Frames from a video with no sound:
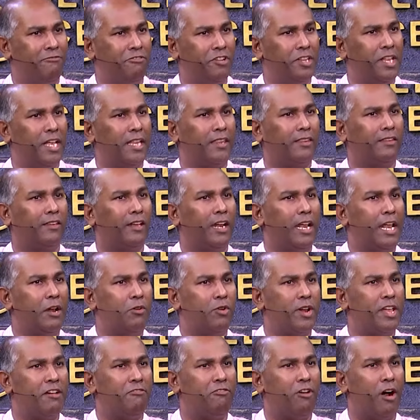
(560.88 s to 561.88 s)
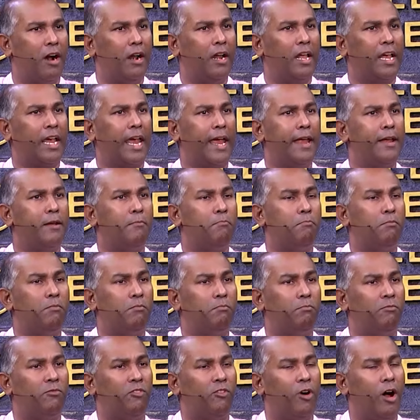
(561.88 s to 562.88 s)
விதத்தில் என்னுடைய வாழ்க்கையின்
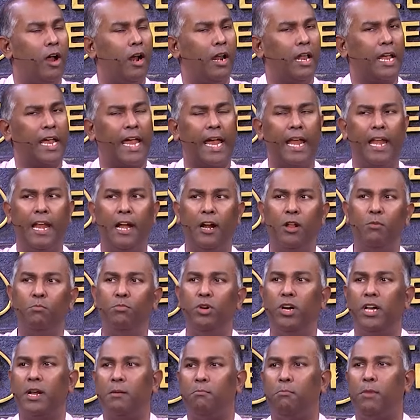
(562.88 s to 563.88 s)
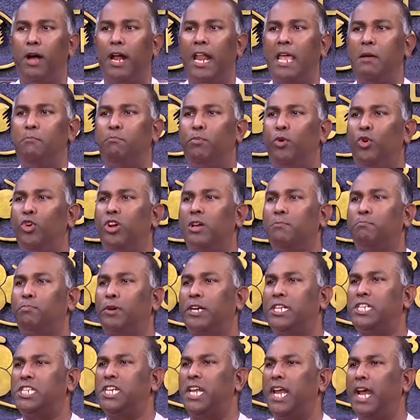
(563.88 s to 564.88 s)
வாழ்க்கையில் எழும்புகிற மலை போன்ற
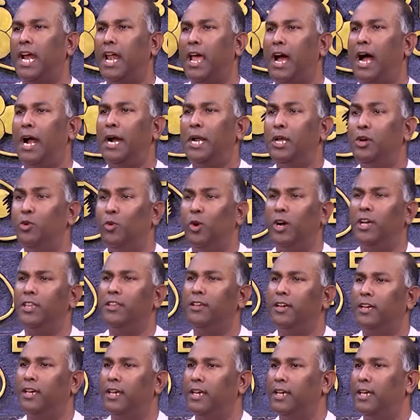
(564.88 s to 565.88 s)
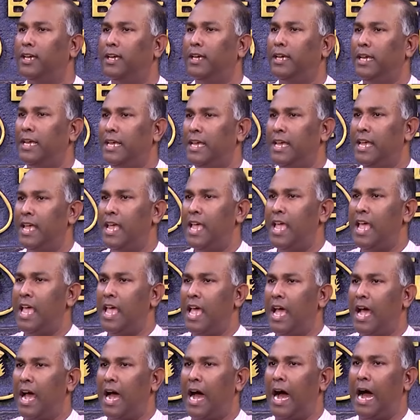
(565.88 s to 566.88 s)
பிரச்சனைகளை அணுகுவதுக்கு
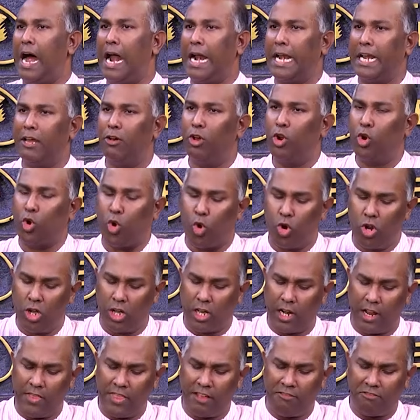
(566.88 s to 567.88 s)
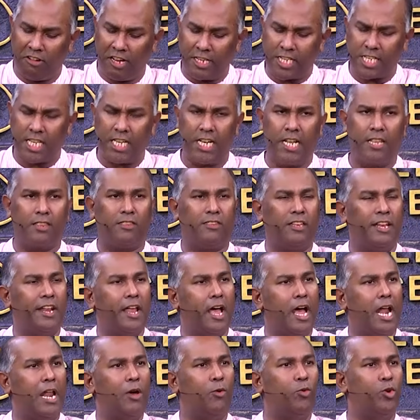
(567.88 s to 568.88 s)
ஆண்டவர் கொடுக்குற இந்த
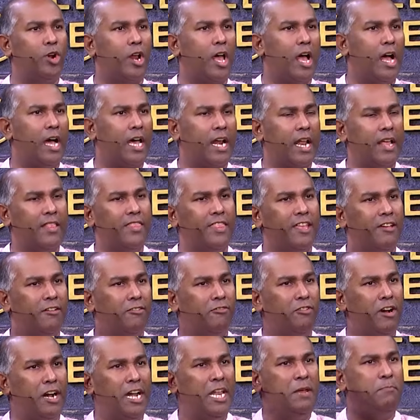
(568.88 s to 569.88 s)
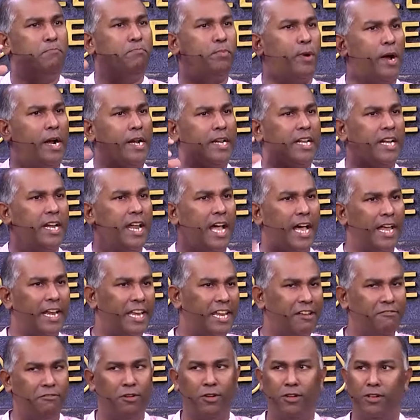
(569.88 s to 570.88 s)
வசனத்தினால் உண்டாகிற இந்த வெளிப்பாட்டின்
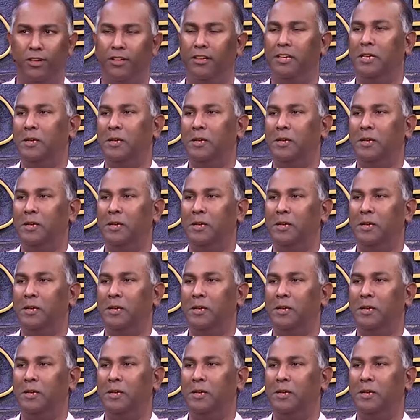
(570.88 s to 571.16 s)
அறிவு